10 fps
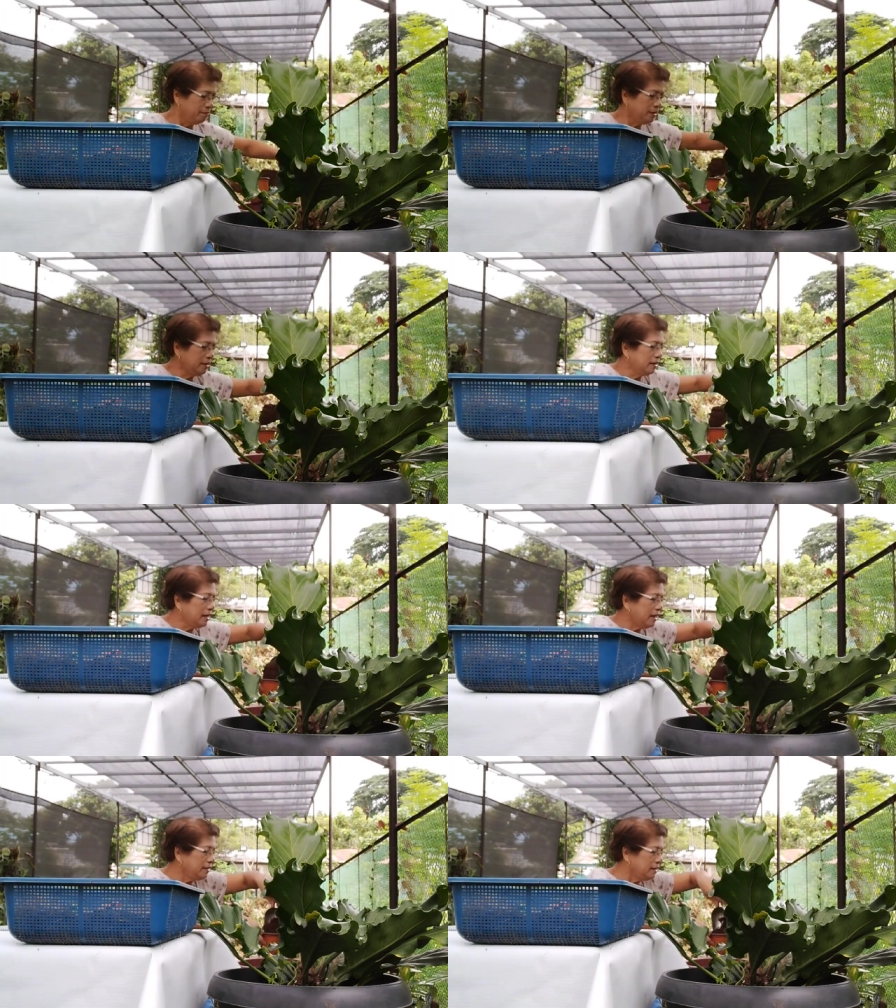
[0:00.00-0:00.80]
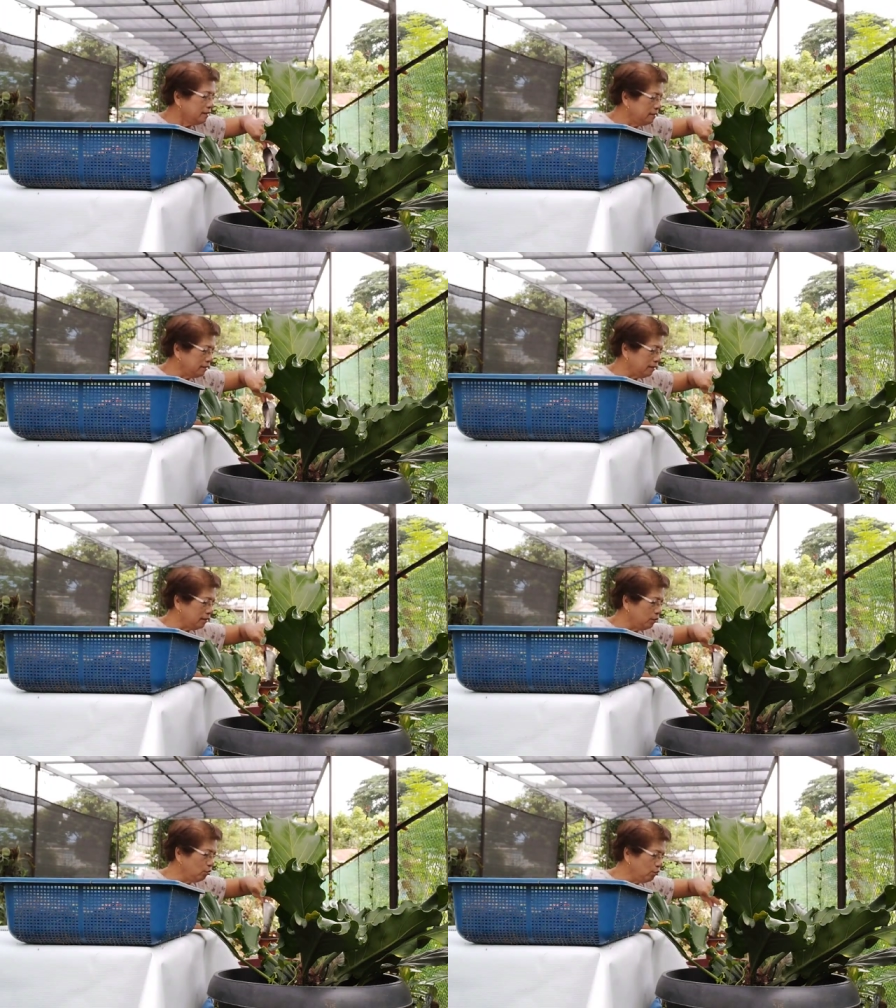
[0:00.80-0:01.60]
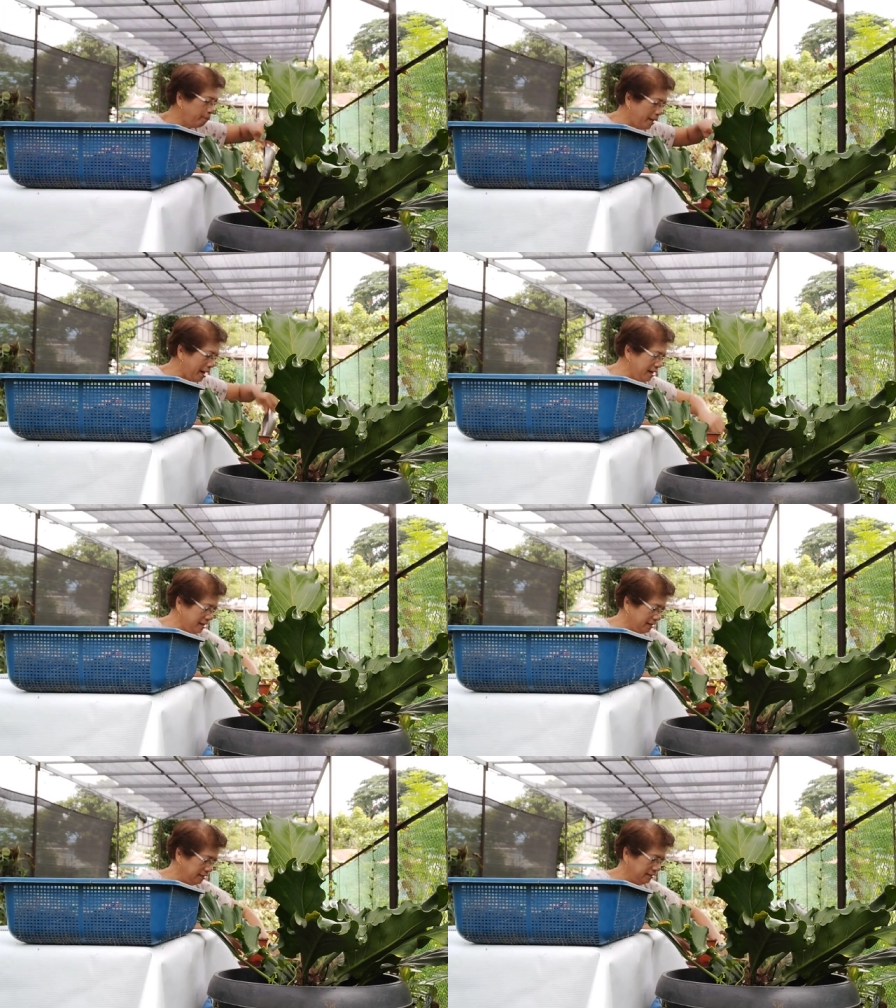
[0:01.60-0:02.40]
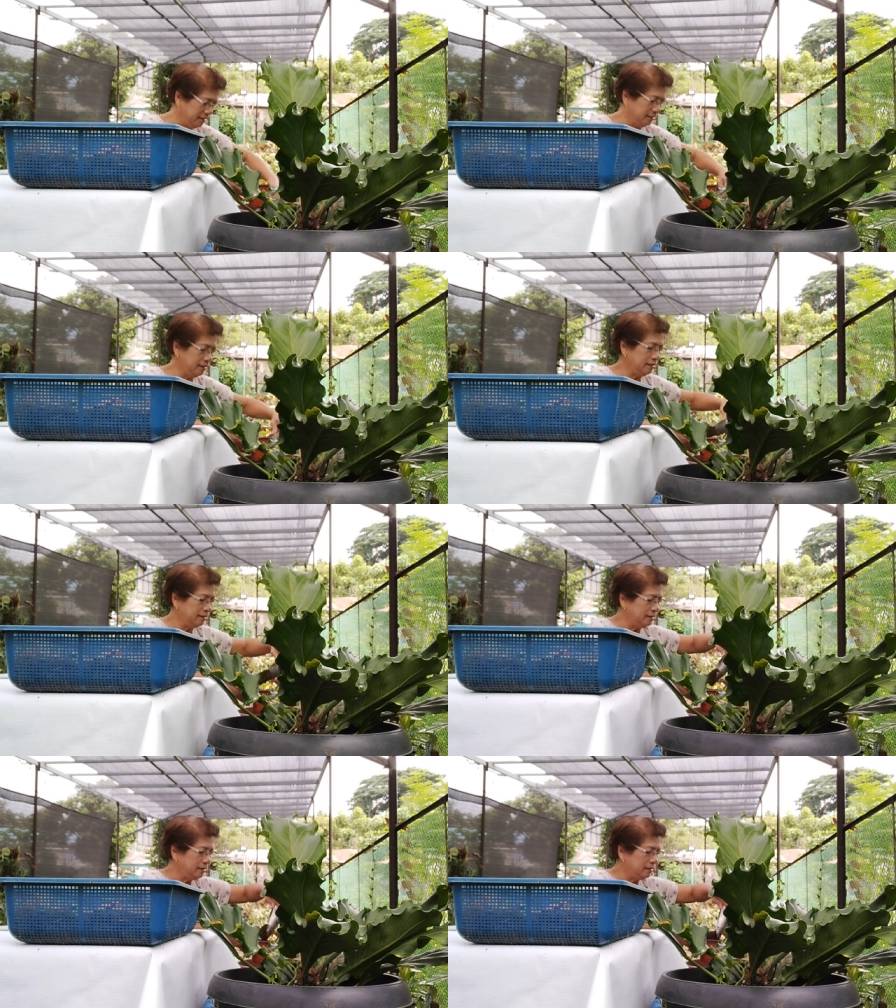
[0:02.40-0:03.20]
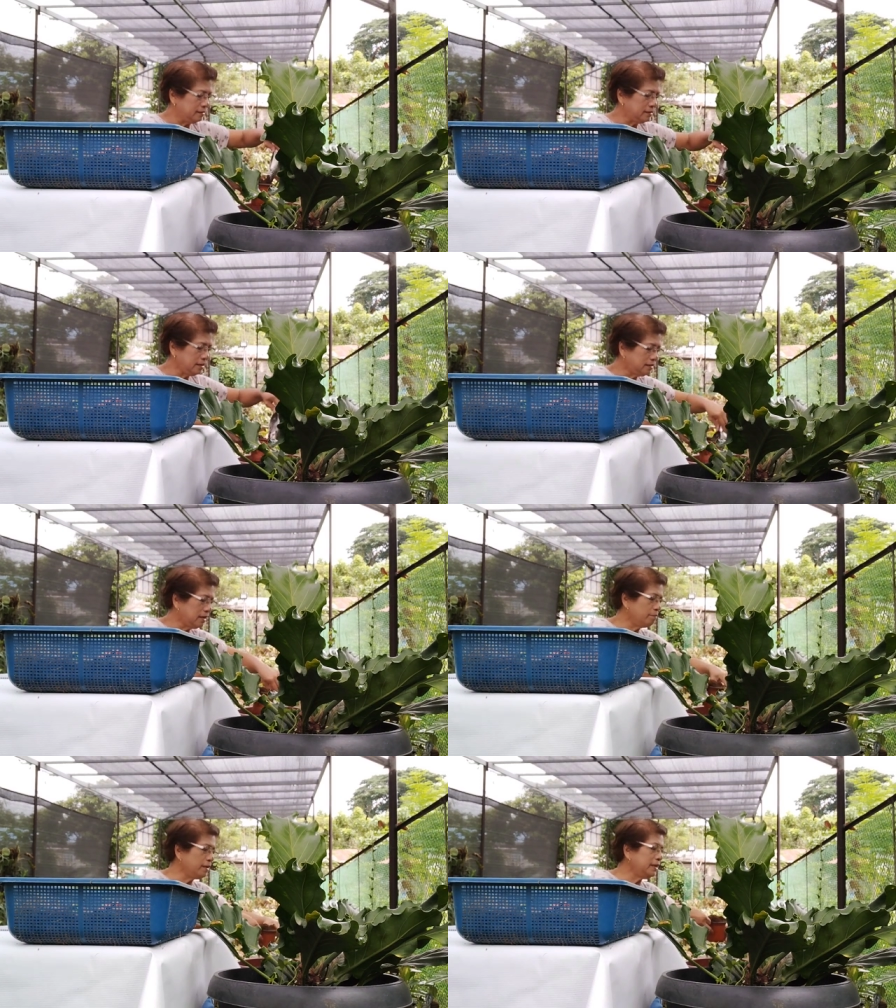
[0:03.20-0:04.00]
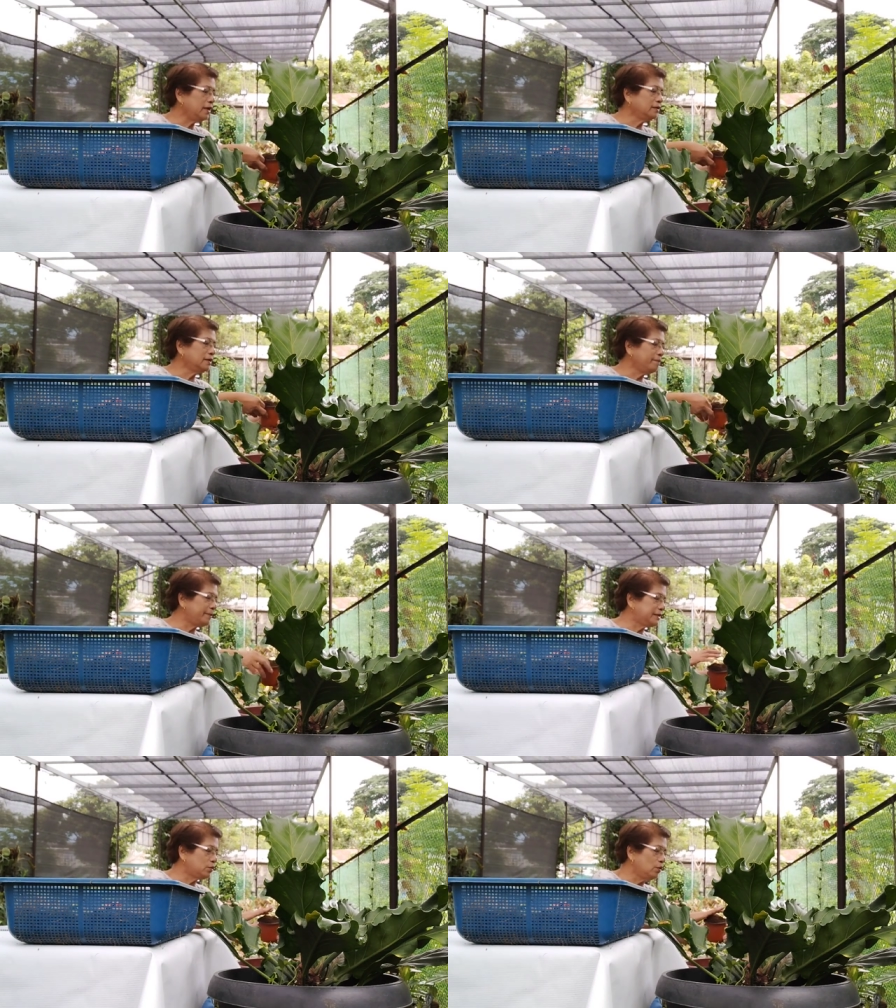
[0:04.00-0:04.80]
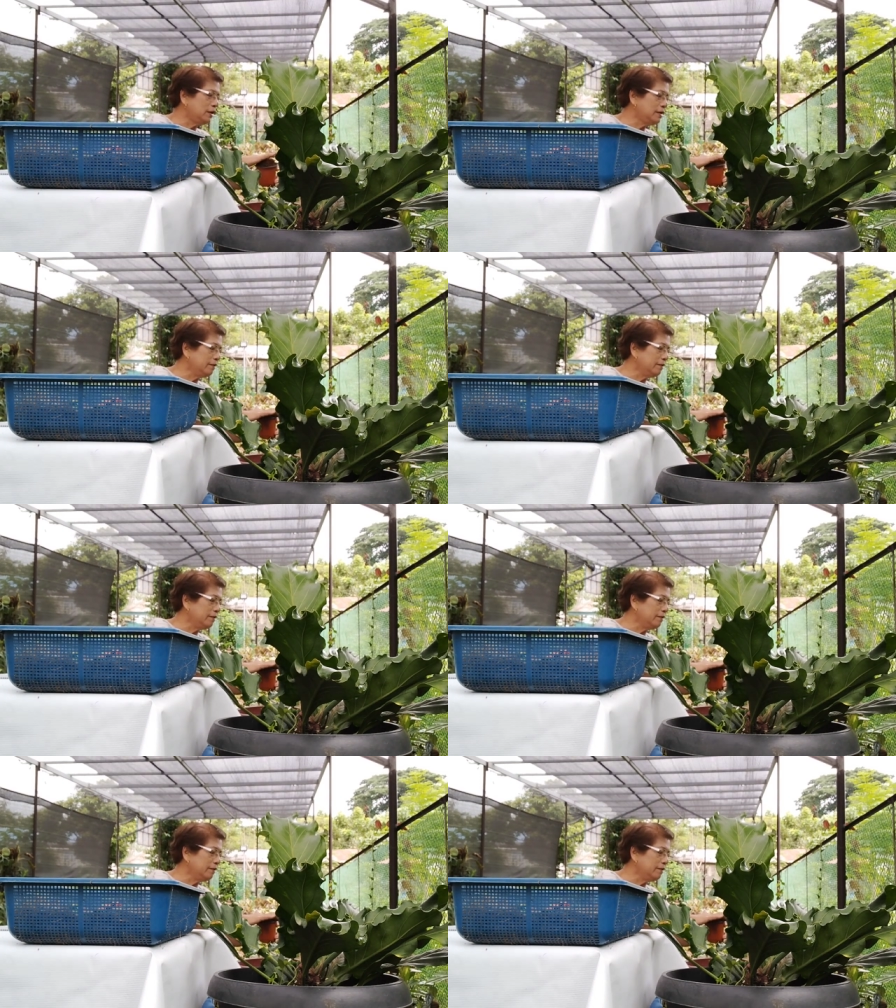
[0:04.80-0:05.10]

Maglagay ng lupa sa isang maliit na paso.